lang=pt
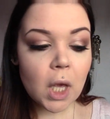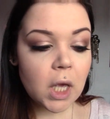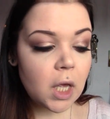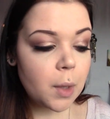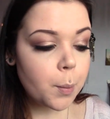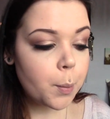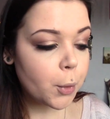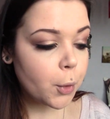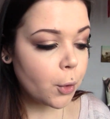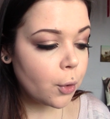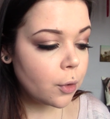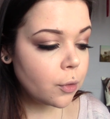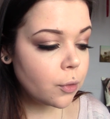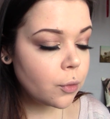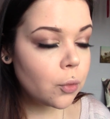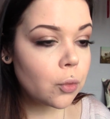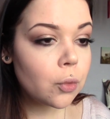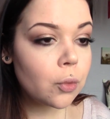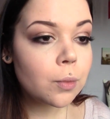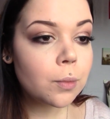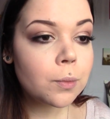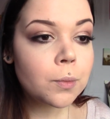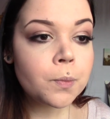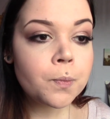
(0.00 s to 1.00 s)
E
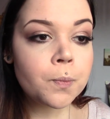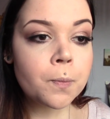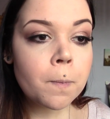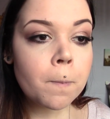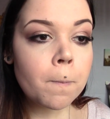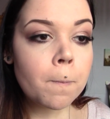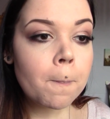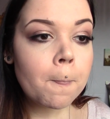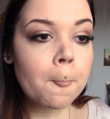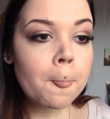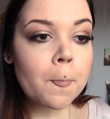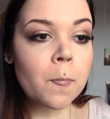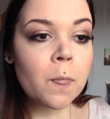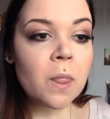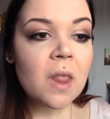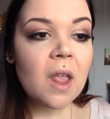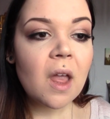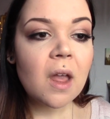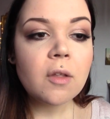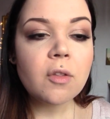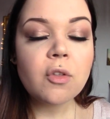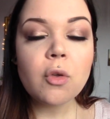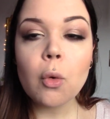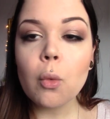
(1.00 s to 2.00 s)
pronto.
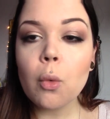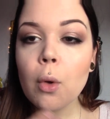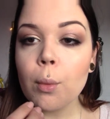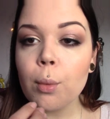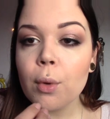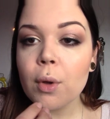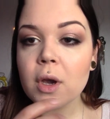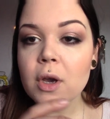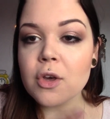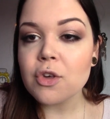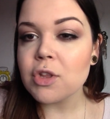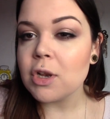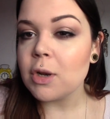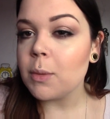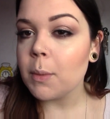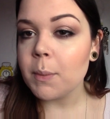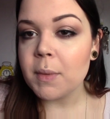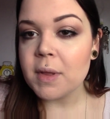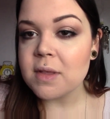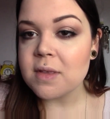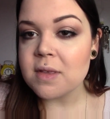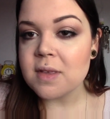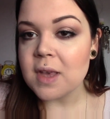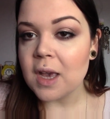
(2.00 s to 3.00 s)
Estou com a boca
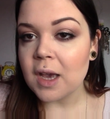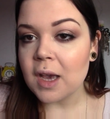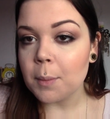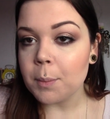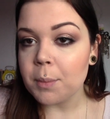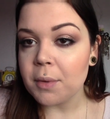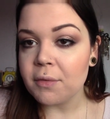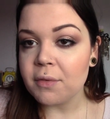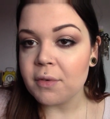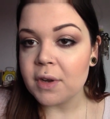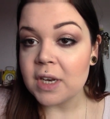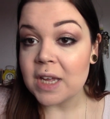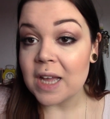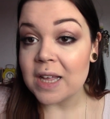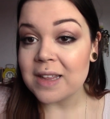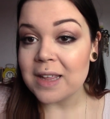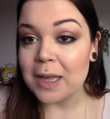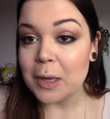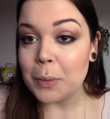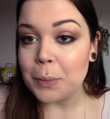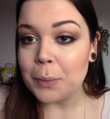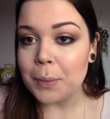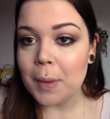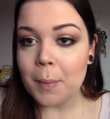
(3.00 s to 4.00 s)
extremamente seca, para variar
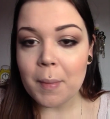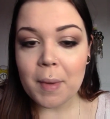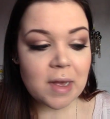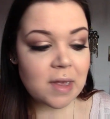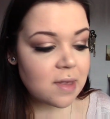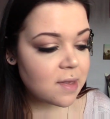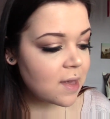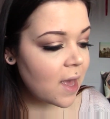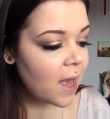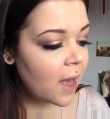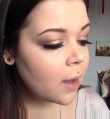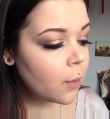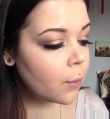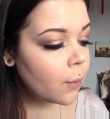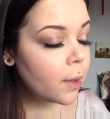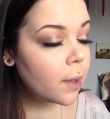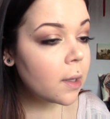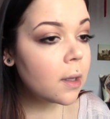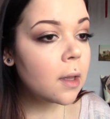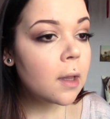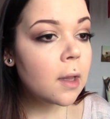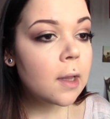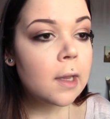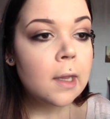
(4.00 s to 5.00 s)
tenho que beber mais
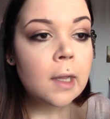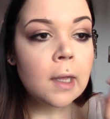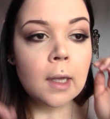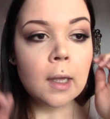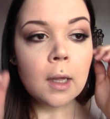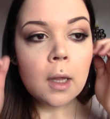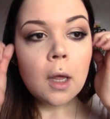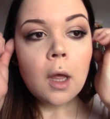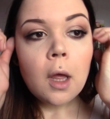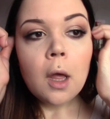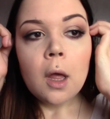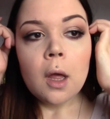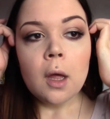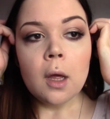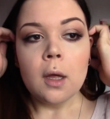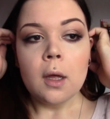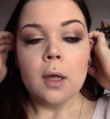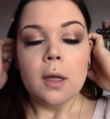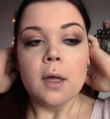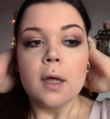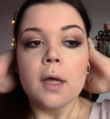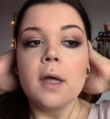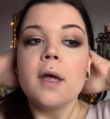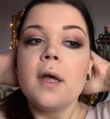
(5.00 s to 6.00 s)
água.
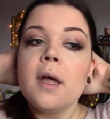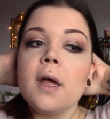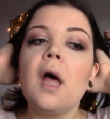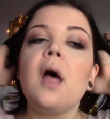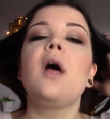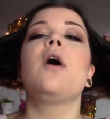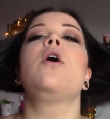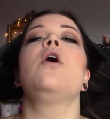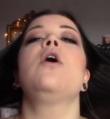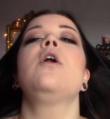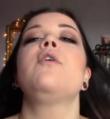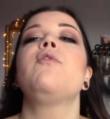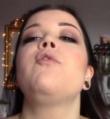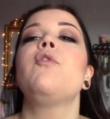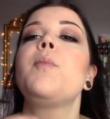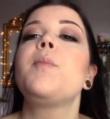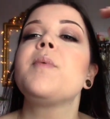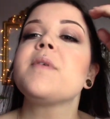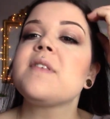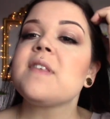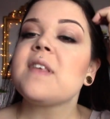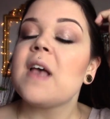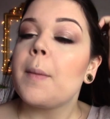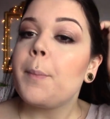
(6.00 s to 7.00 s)
Uh, agora vou
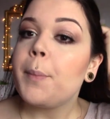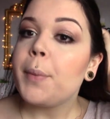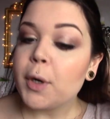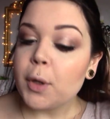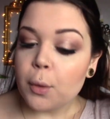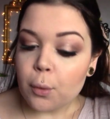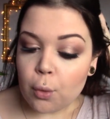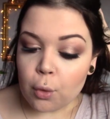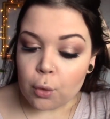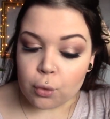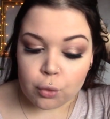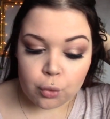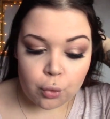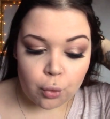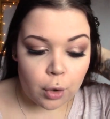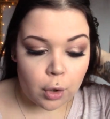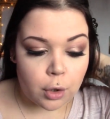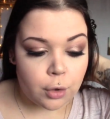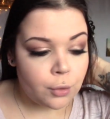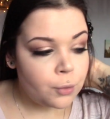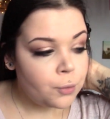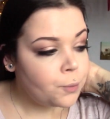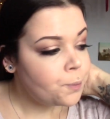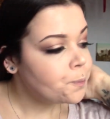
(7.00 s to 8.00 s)
passar para o
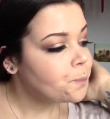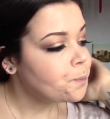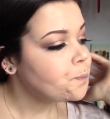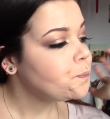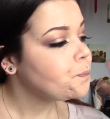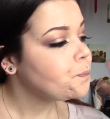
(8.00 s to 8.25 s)
contorno.